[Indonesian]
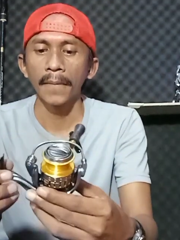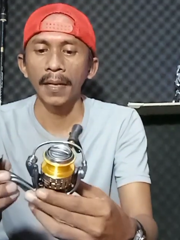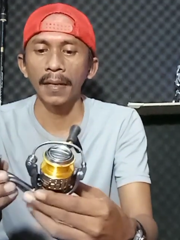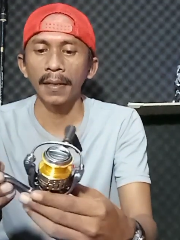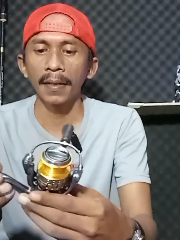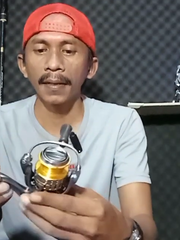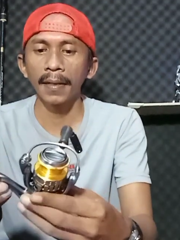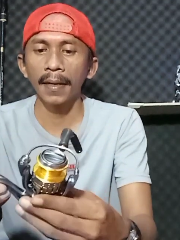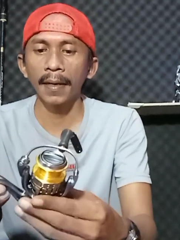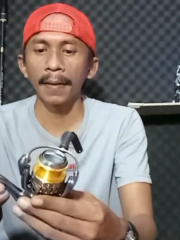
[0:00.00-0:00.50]

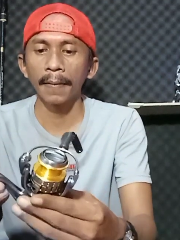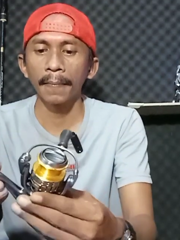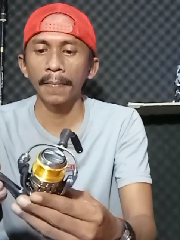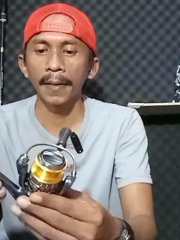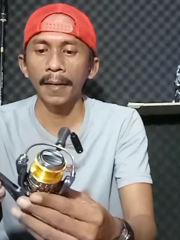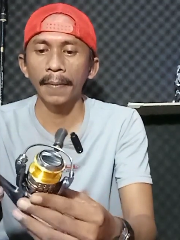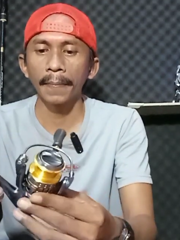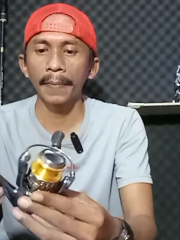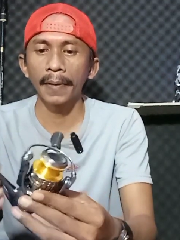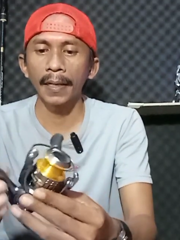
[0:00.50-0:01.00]
ini dia
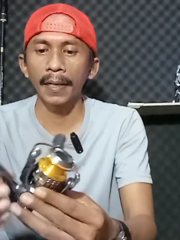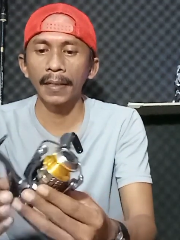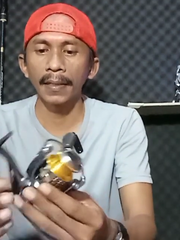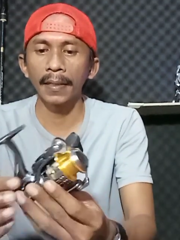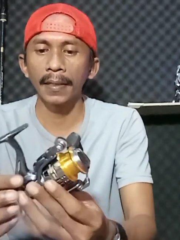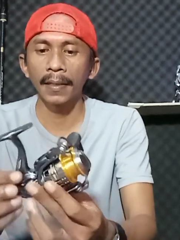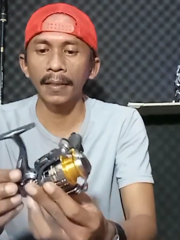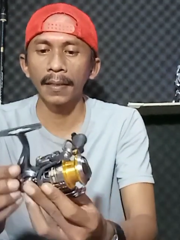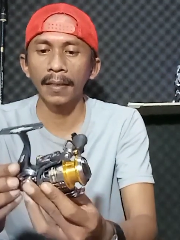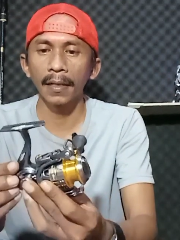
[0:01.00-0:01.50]

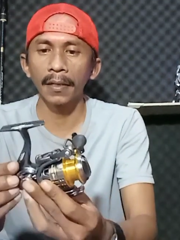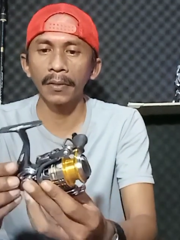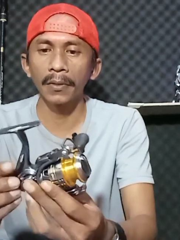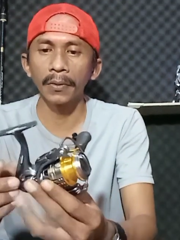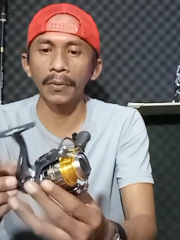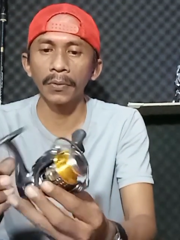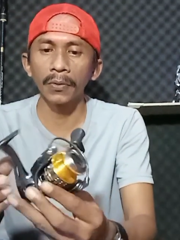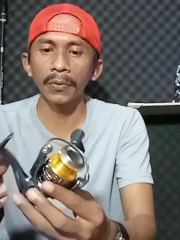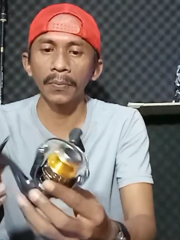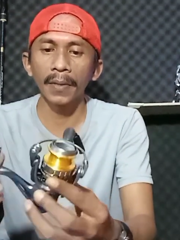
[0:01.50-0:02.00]
penampakannya
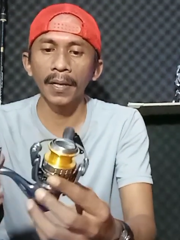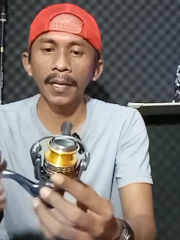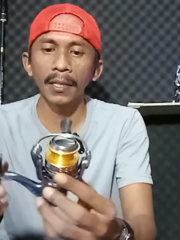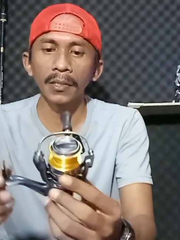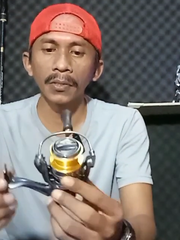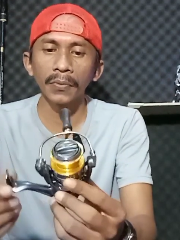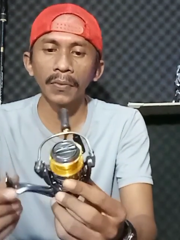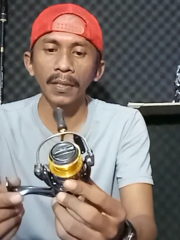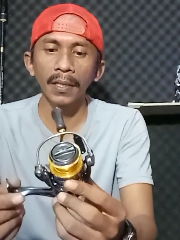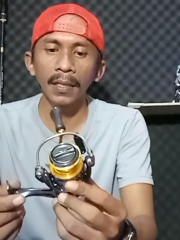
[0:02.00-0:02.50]
Daido Kuruma
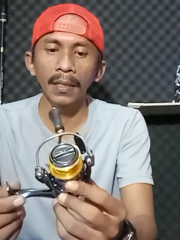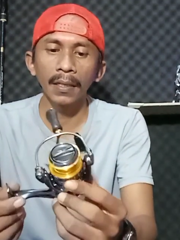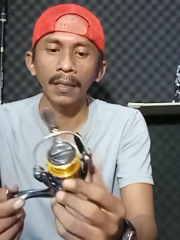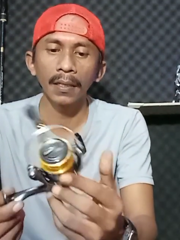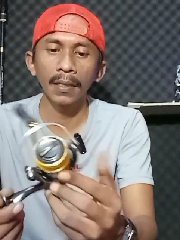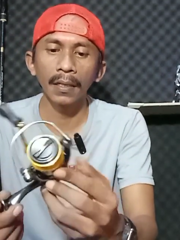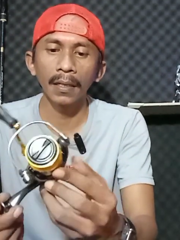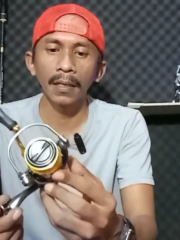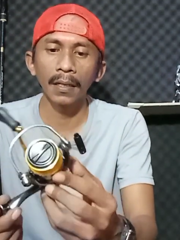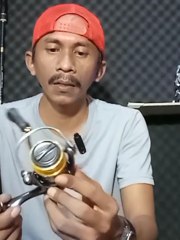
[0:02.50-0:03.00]
SW
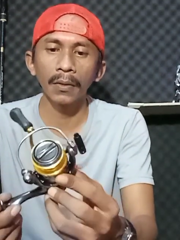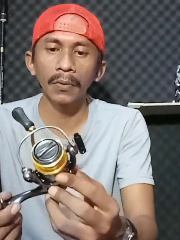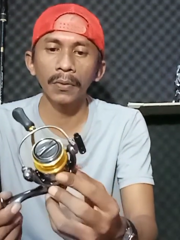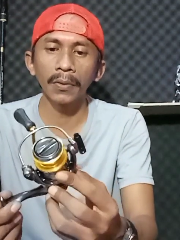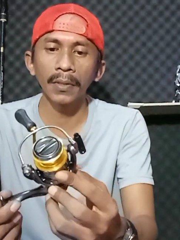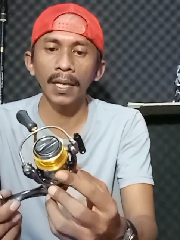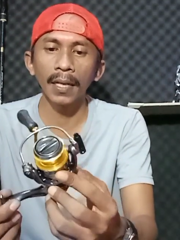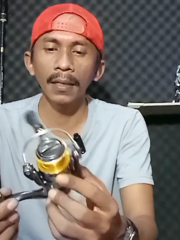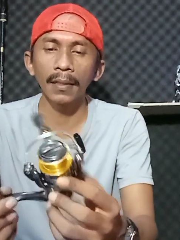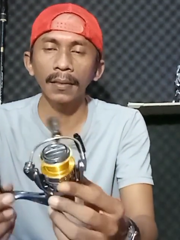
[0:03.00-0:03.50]

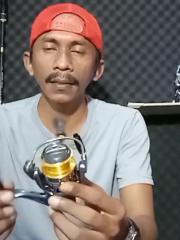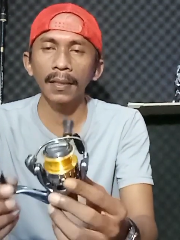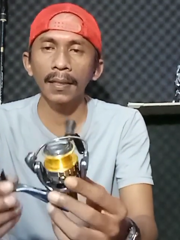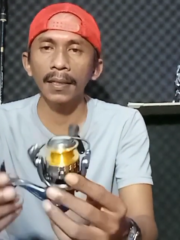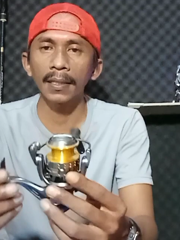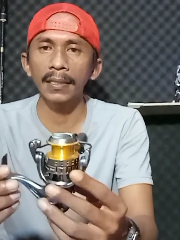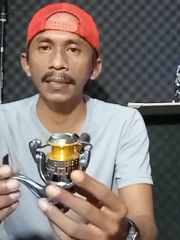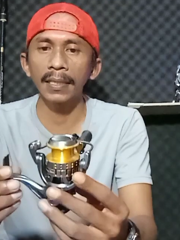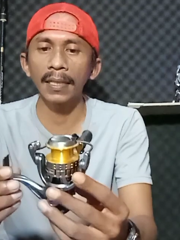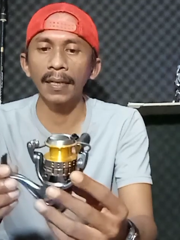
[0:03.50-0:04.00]
ukuran
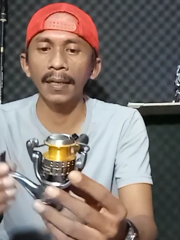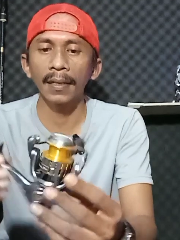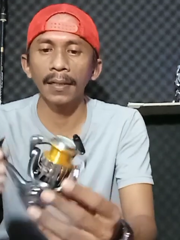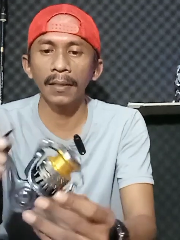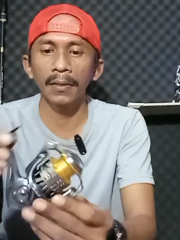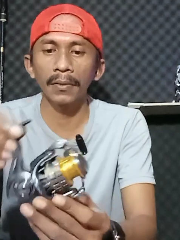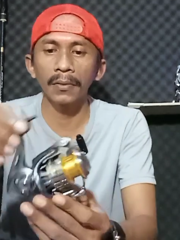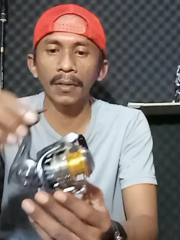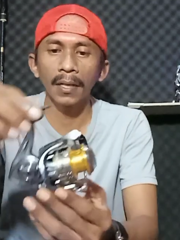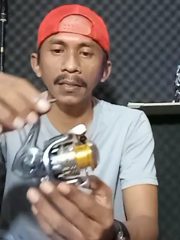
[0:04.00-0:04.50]
terkecil
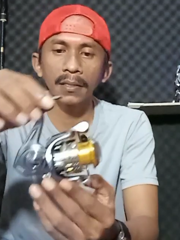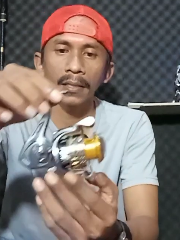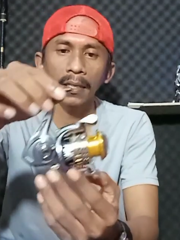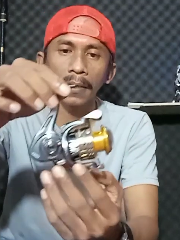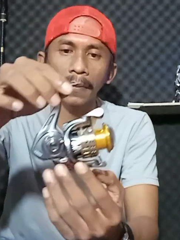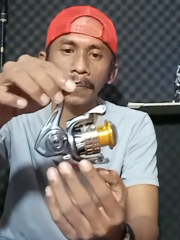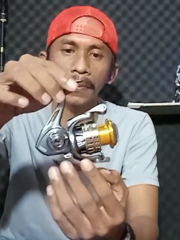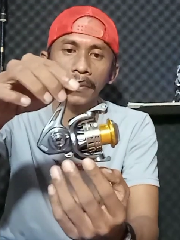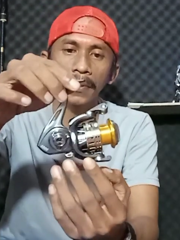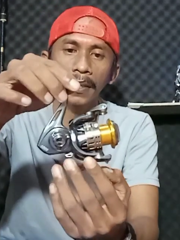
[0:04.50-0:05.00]
di ukuran
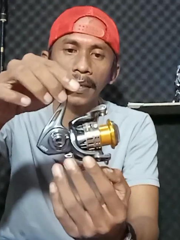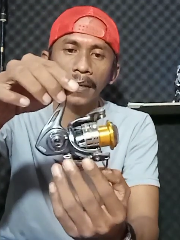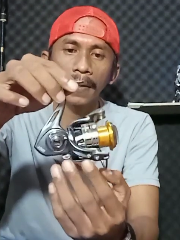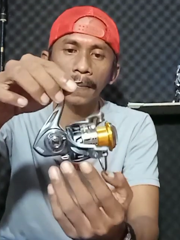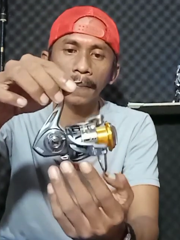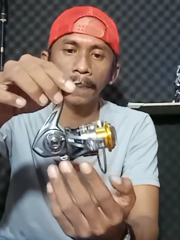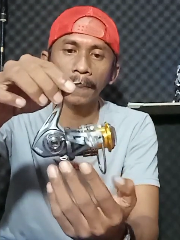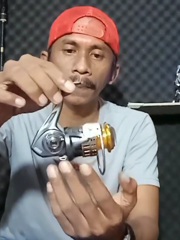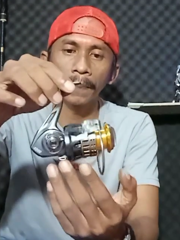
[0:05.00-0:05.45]
seribunya